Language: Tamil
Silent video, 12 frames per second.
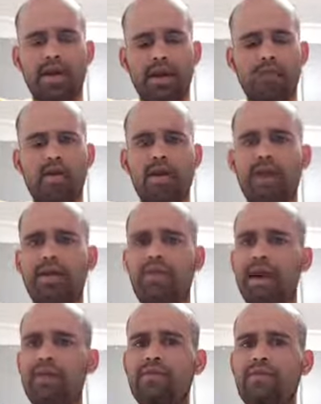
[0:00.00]
நம்முடைய
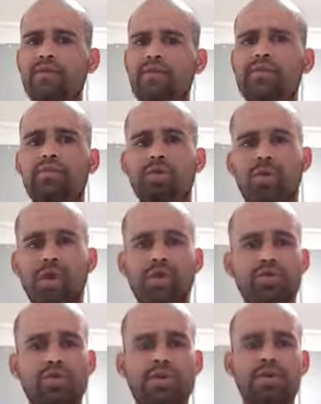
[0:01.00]
வாழ்விலும்
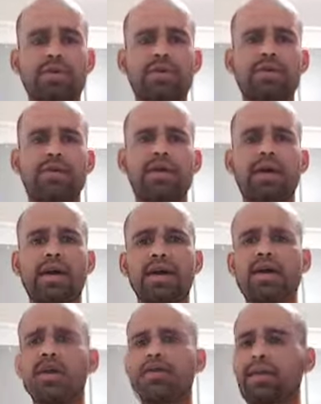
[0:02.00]
தோளில் சுமந்து
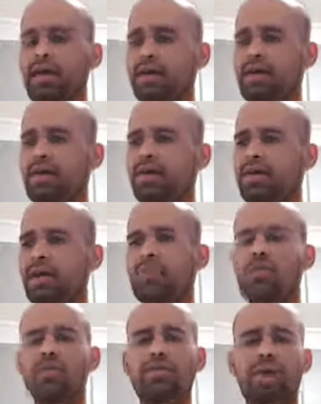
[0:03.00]
இறுதி வரையில்
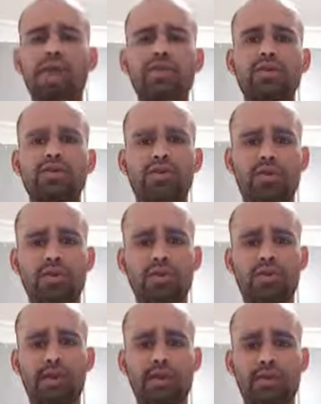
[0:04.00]
நம்மோடு வாழ்ந்து
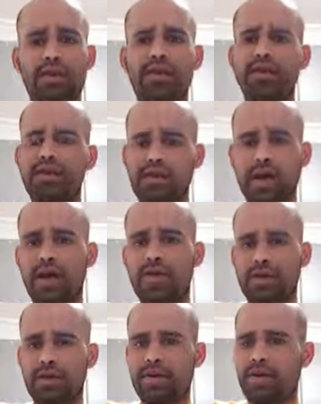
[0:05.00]
கொண்டிருக்கக்கூடியவள் தாய்
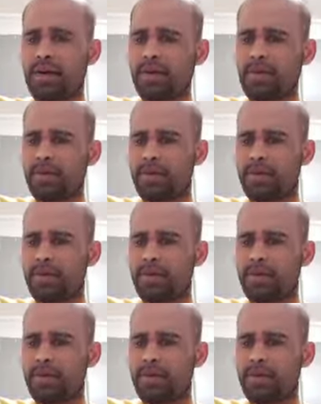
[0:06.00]
மட்டும்தான்